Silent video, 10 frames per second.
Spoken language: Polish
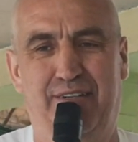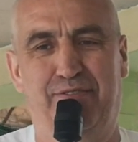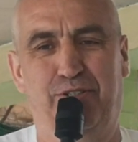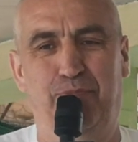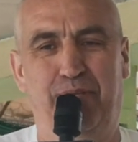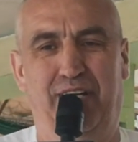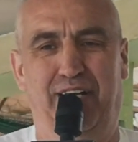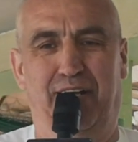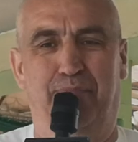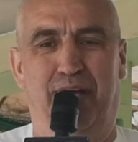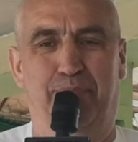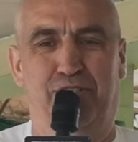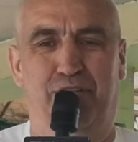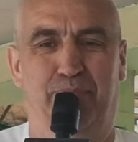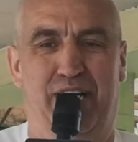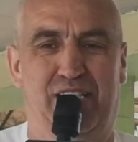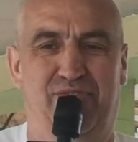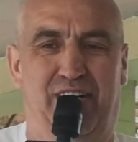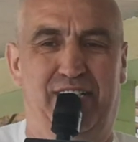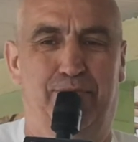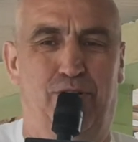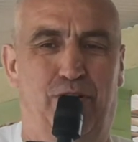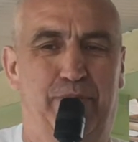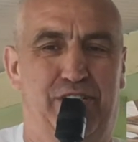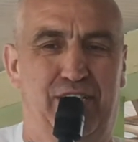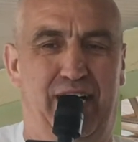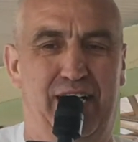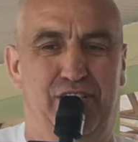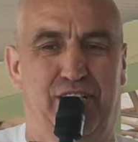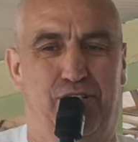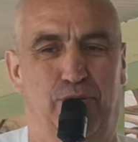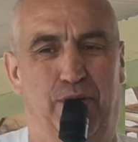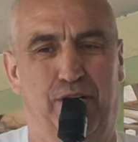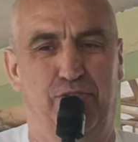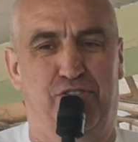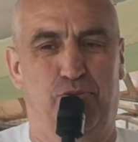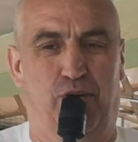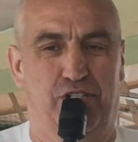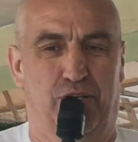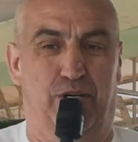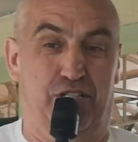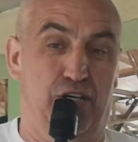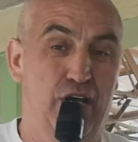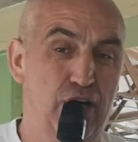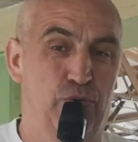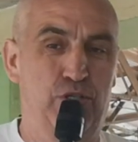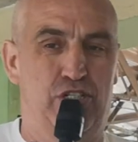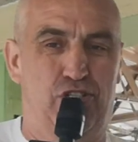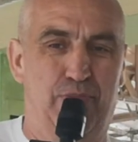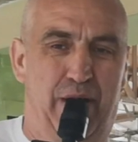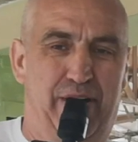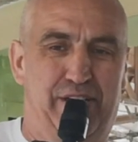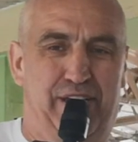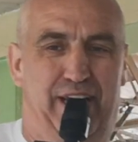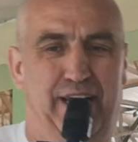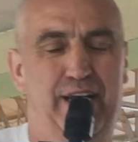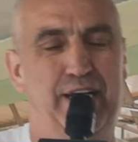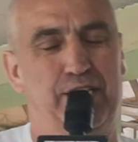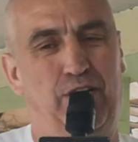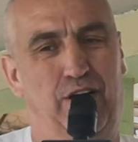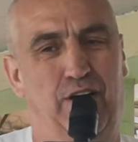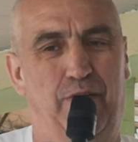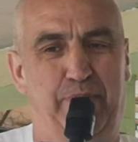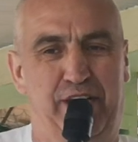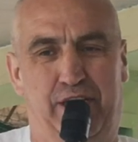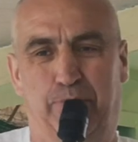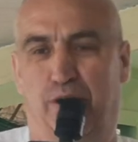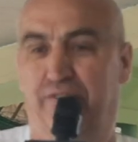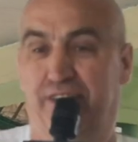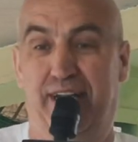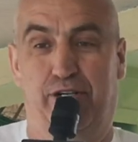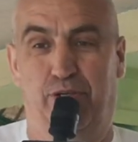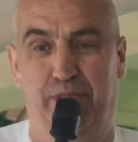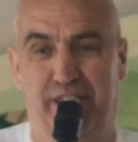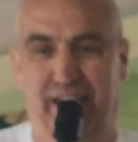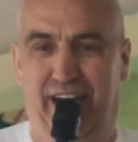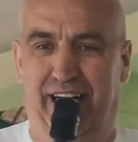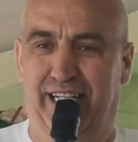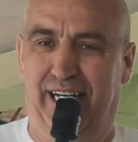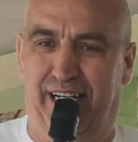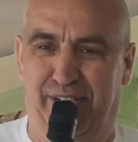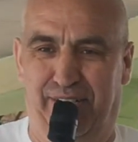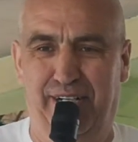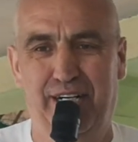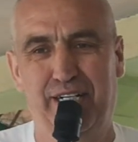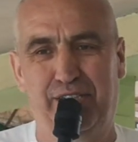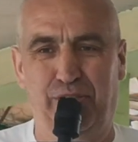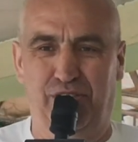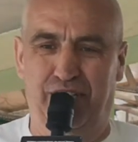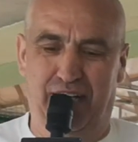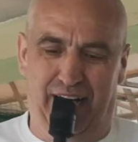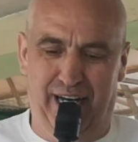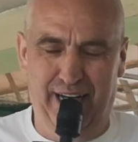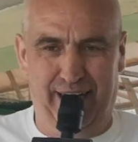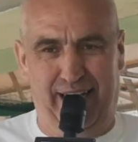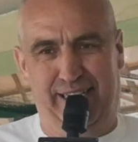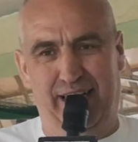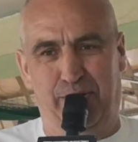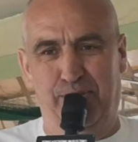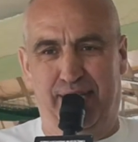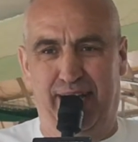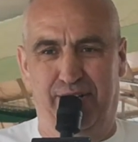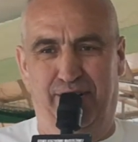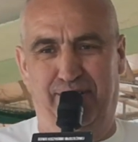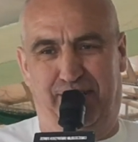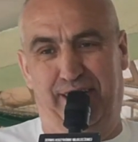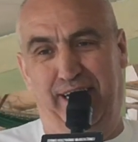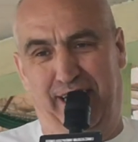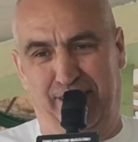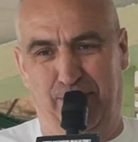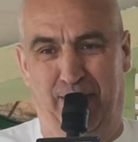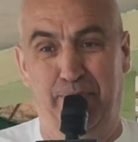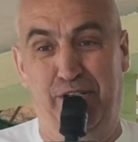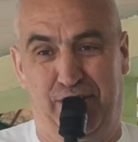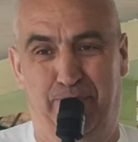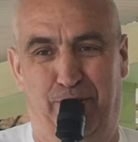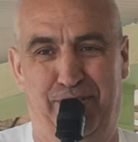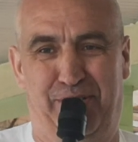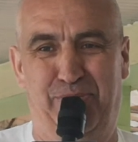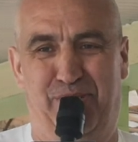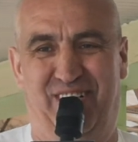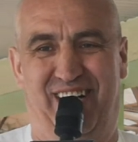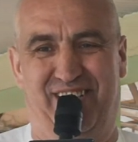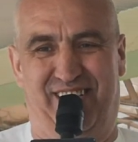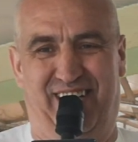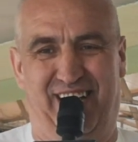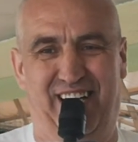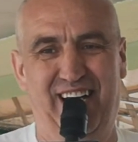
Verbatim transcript: W grupie B, proszę Państwa, nie mogło być inaczej. Komorów z Łodzią, choć Łódź trzymała się do pierwszej połowy znakomicie, ale jednak to drużyna Radka Kusego, trenera, co ma mistrza Polski U13,